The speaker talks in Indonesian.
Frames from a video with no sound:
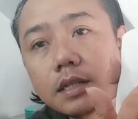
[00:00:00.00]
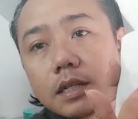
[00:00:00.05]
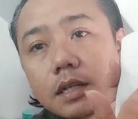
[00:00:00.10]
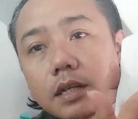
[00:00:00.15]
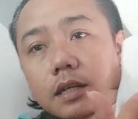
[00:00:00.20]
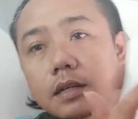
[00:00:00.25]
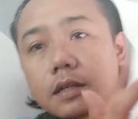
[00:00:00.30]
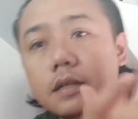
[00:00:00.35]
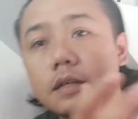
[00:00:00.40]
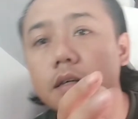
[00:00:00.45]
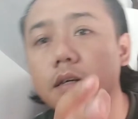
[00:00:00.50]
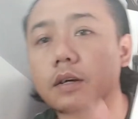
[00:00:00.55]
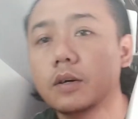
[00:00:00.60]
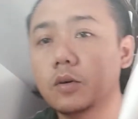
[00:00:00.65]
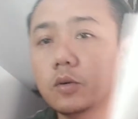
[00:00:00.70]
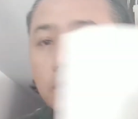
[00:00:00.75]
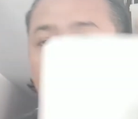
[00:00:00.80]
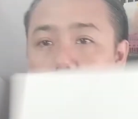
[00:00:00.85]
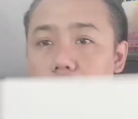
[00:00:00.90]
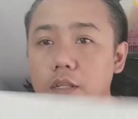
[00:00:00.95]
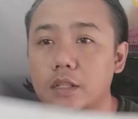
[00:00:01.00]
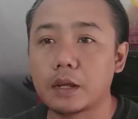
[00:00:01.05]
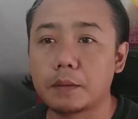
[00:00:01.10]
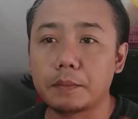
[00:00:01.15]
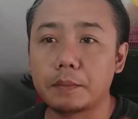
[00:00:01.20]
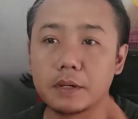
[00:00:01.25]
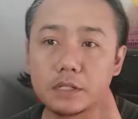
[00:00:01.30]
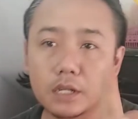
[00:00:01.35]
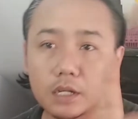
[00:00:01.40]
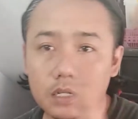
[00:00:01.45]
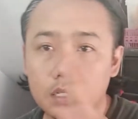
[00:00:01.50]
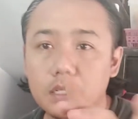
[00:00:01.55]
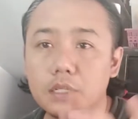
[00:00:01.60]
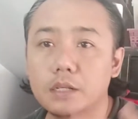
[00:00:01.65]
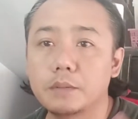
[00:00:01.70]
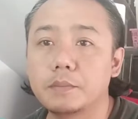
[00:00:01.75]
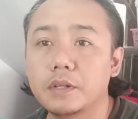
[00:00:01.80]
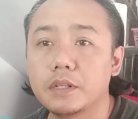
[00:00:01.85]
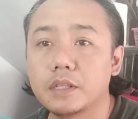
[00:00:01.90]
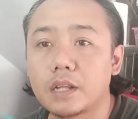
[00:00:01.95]
sini oke kita pasang
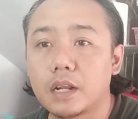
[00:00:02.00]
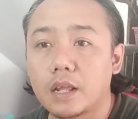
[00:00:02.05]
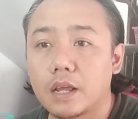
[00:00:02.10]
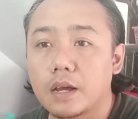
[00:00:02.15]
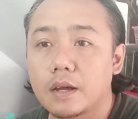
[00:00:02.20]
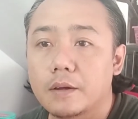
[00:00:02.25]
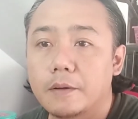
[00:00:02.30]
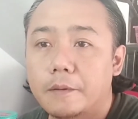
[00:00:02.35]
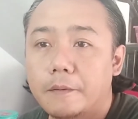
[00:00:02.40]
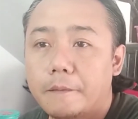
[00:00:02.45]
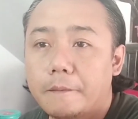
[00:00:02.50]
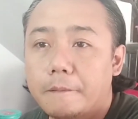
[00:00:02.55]
di printer ya